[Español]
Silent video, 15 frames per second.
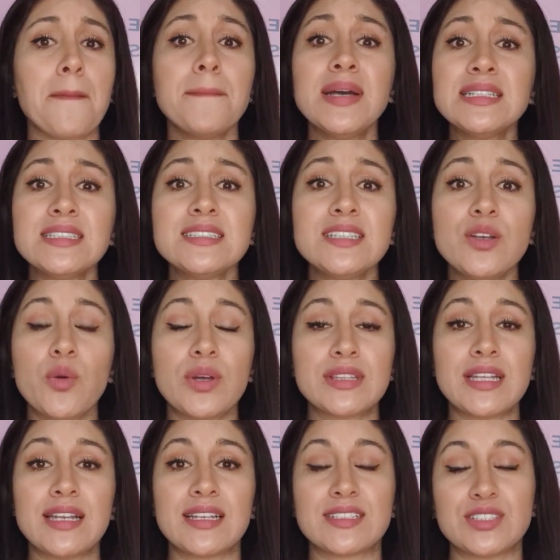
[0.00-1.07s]
más de
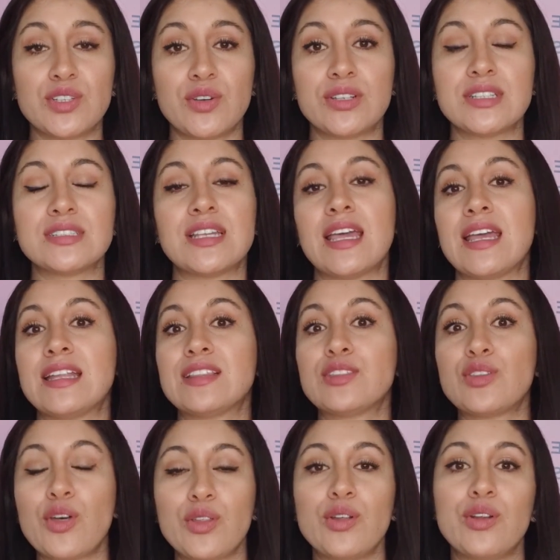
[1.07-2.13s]
50 lecciones
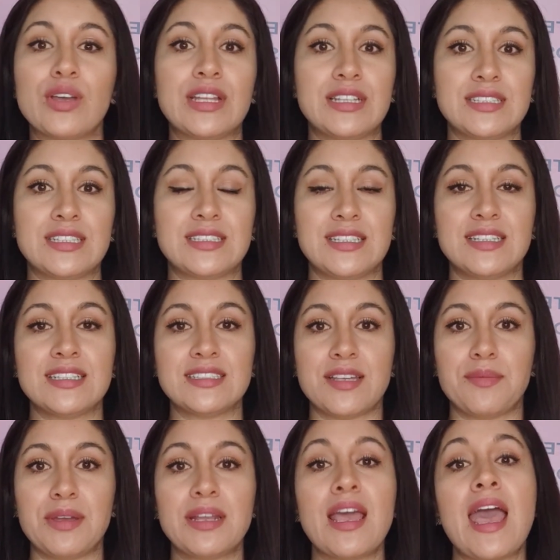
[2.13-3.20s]
todo lo que necesitas
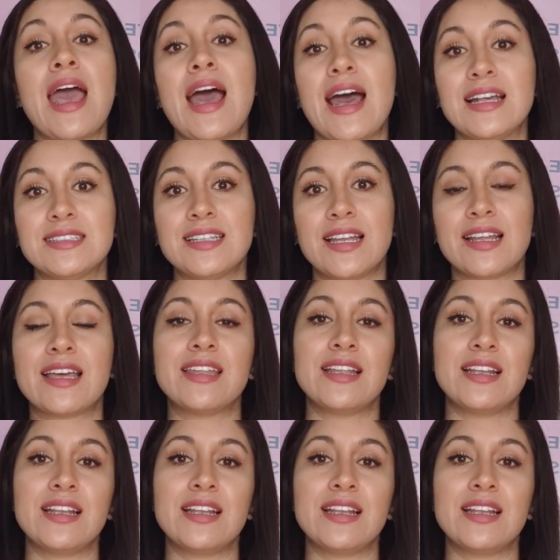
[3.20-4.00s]
saber acerca